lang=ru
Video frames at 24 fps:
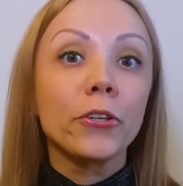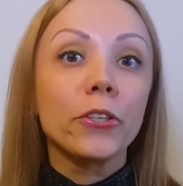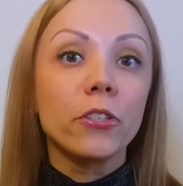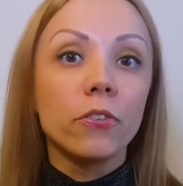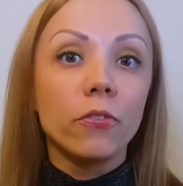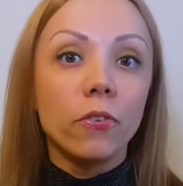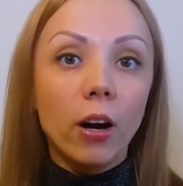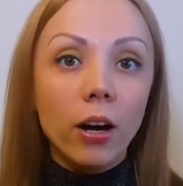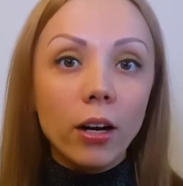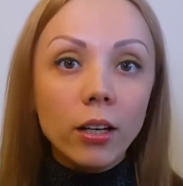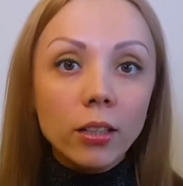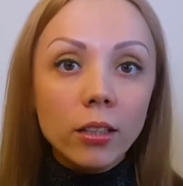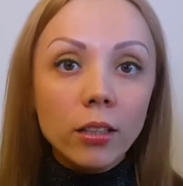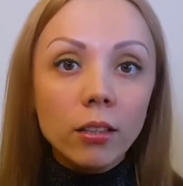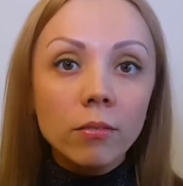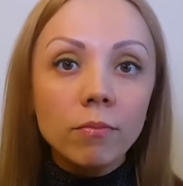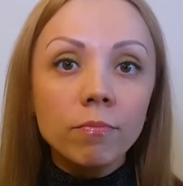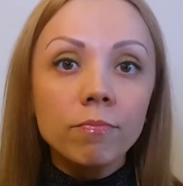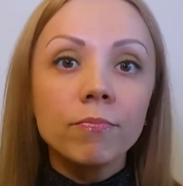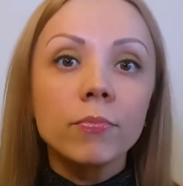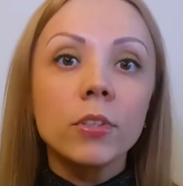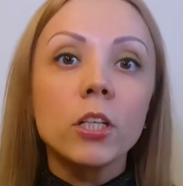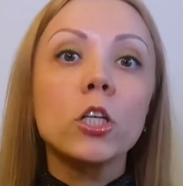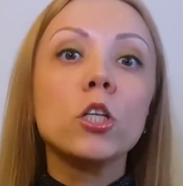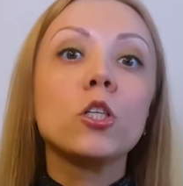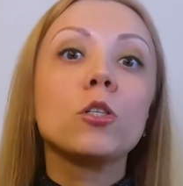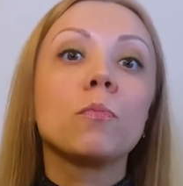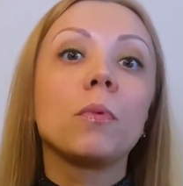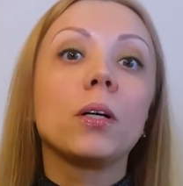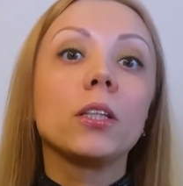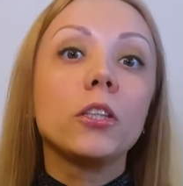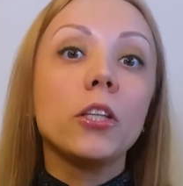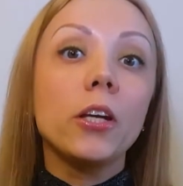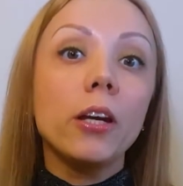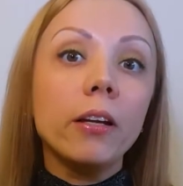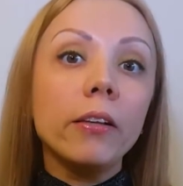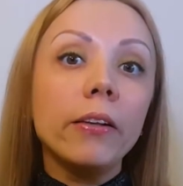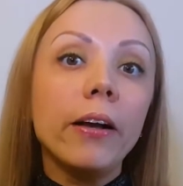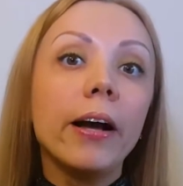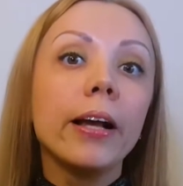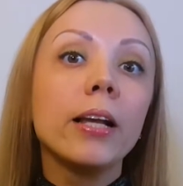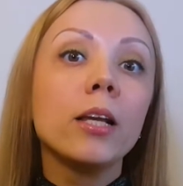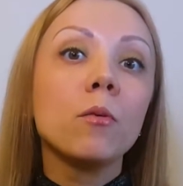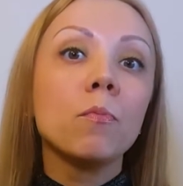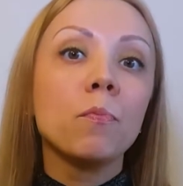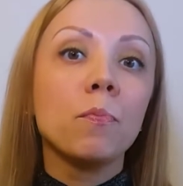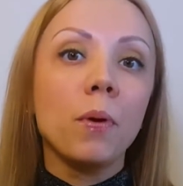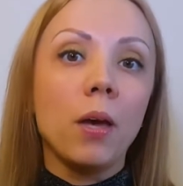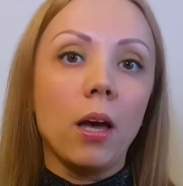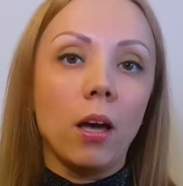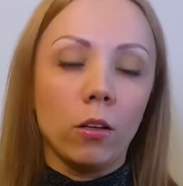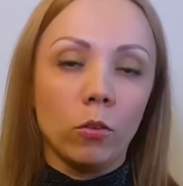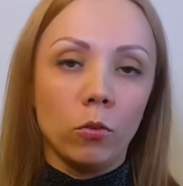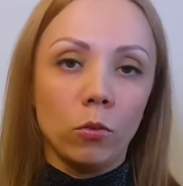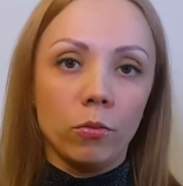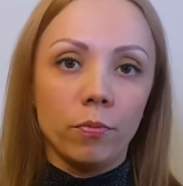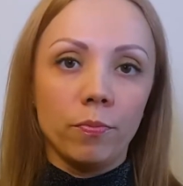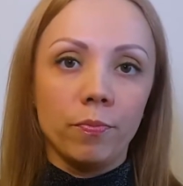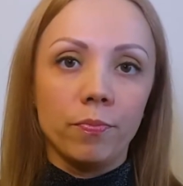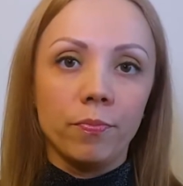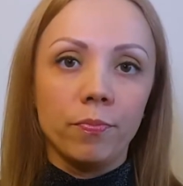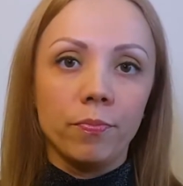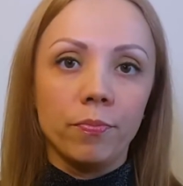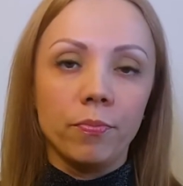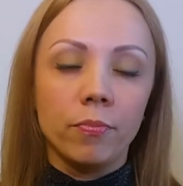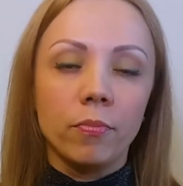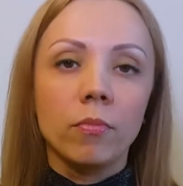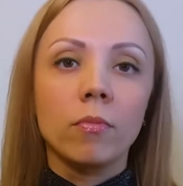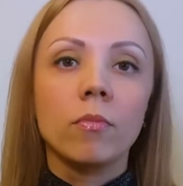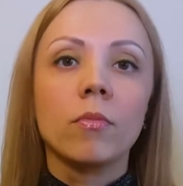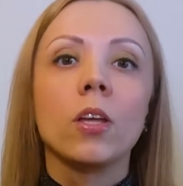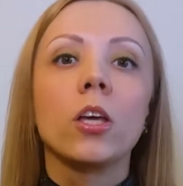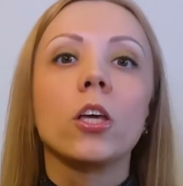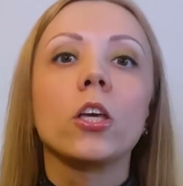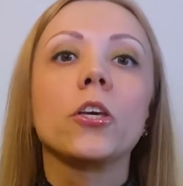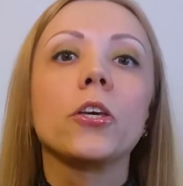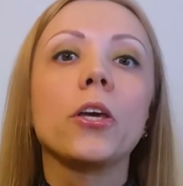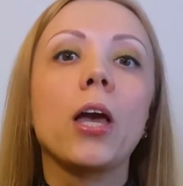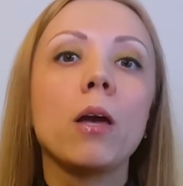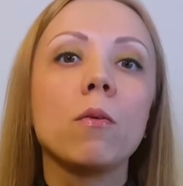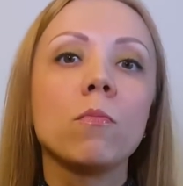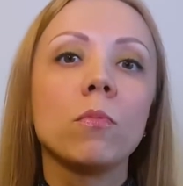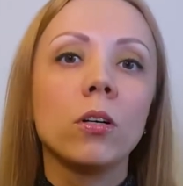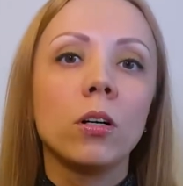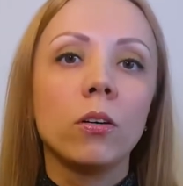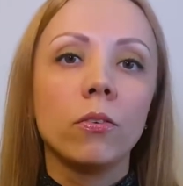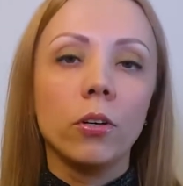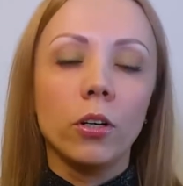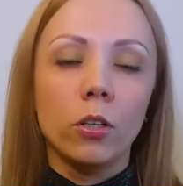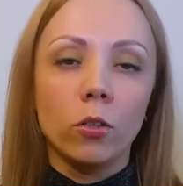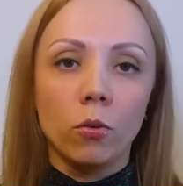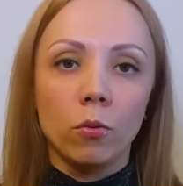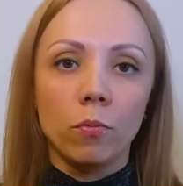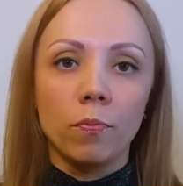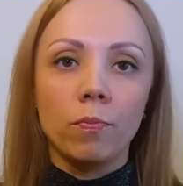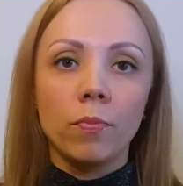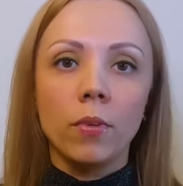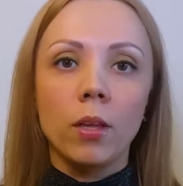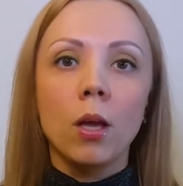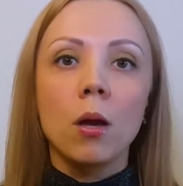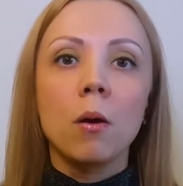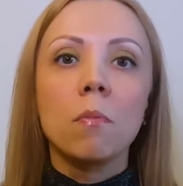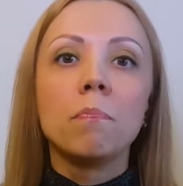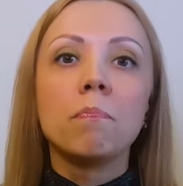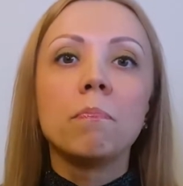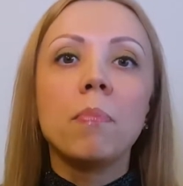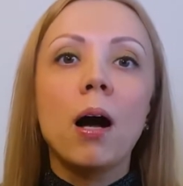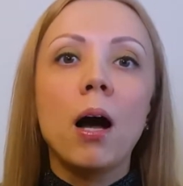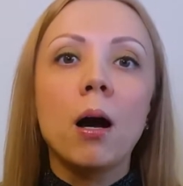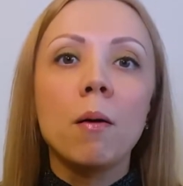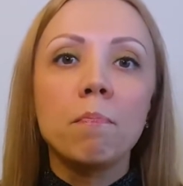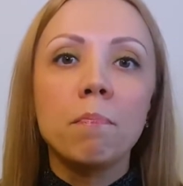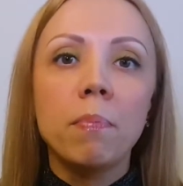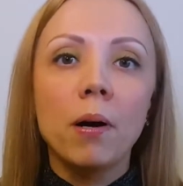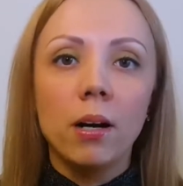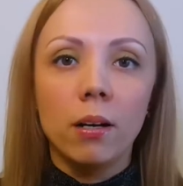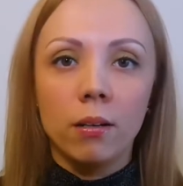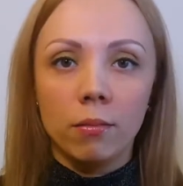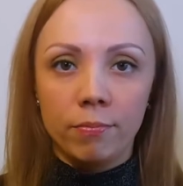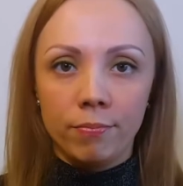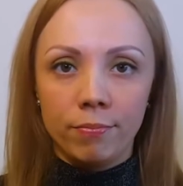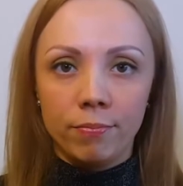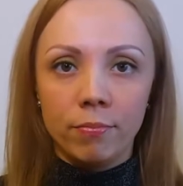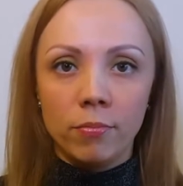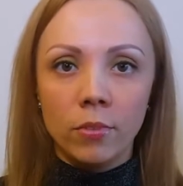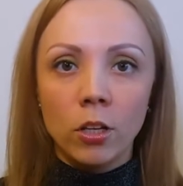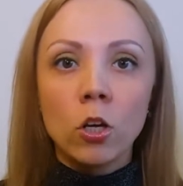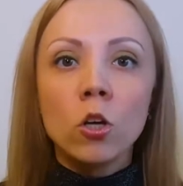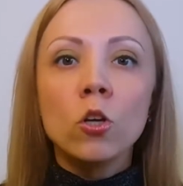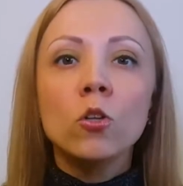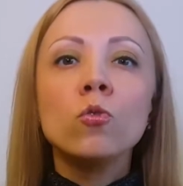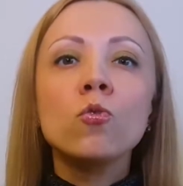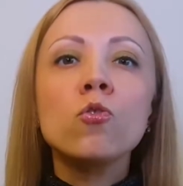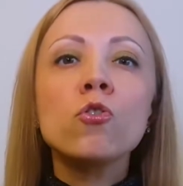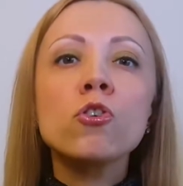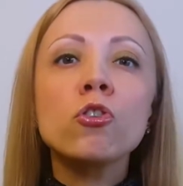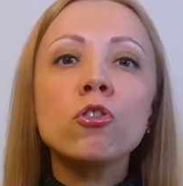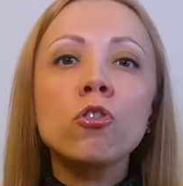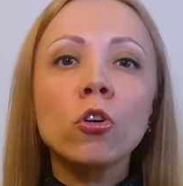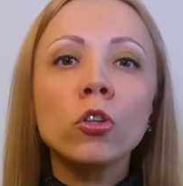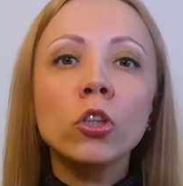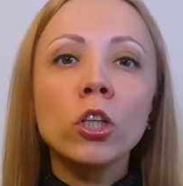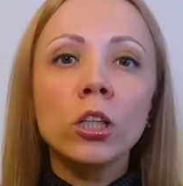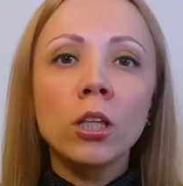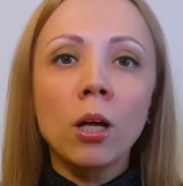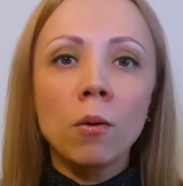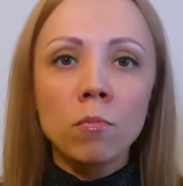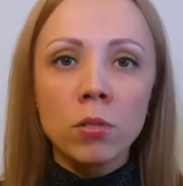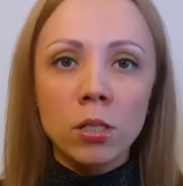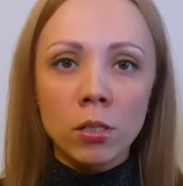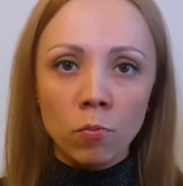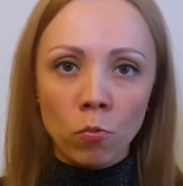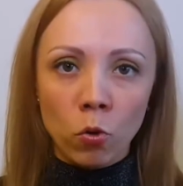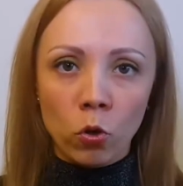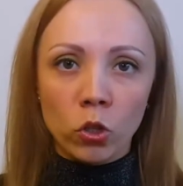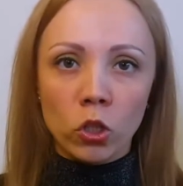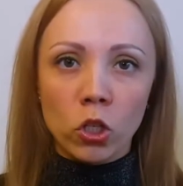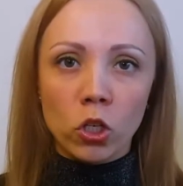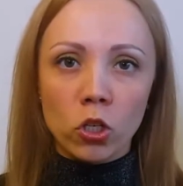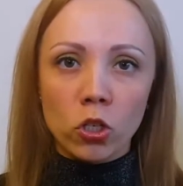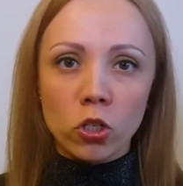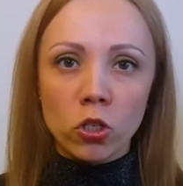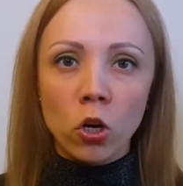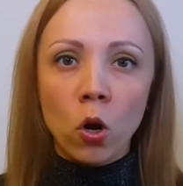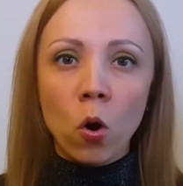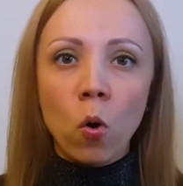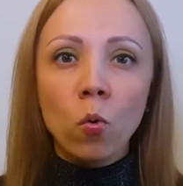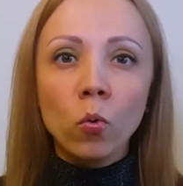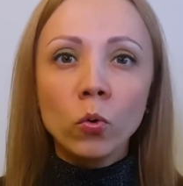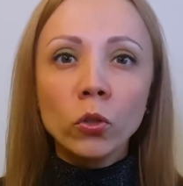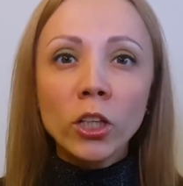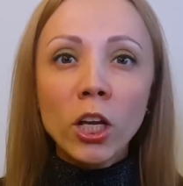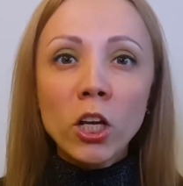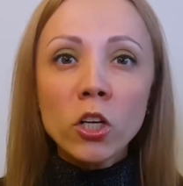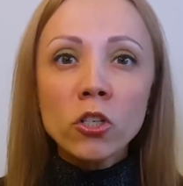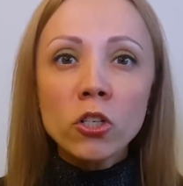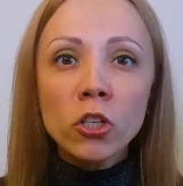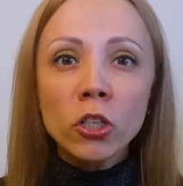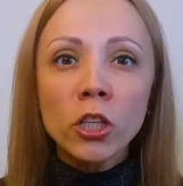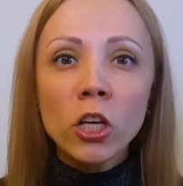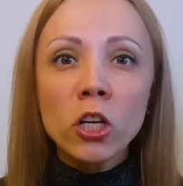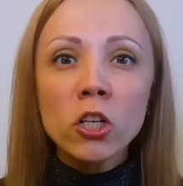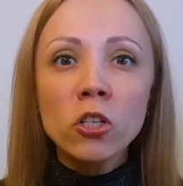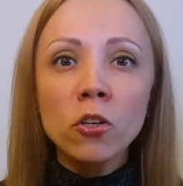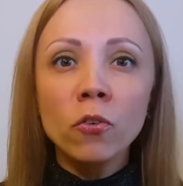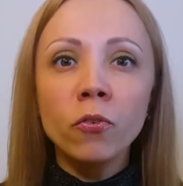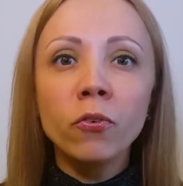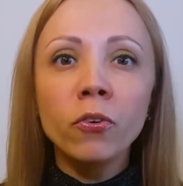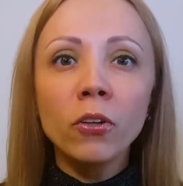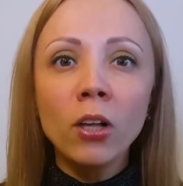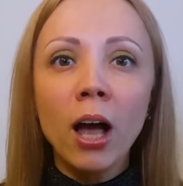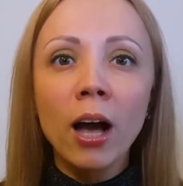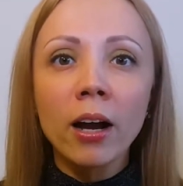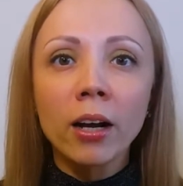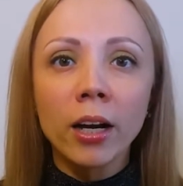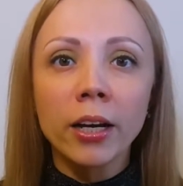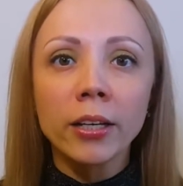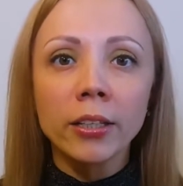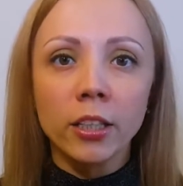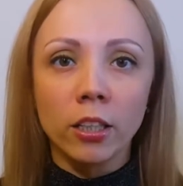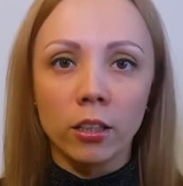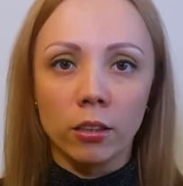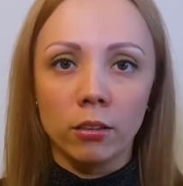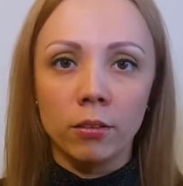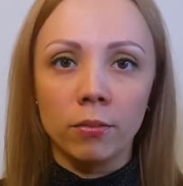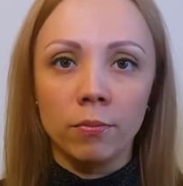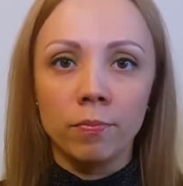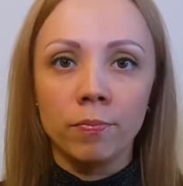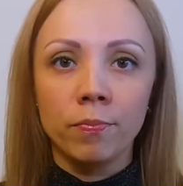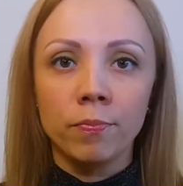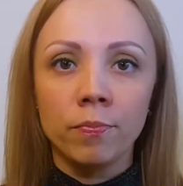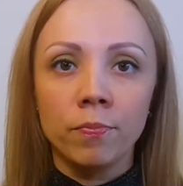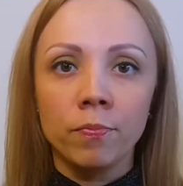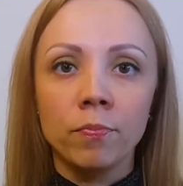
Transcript: на диване и смотрел Олимпиаду. Я ему говорю, папа, ну что ты там смотришь? У нас же даже флага нет.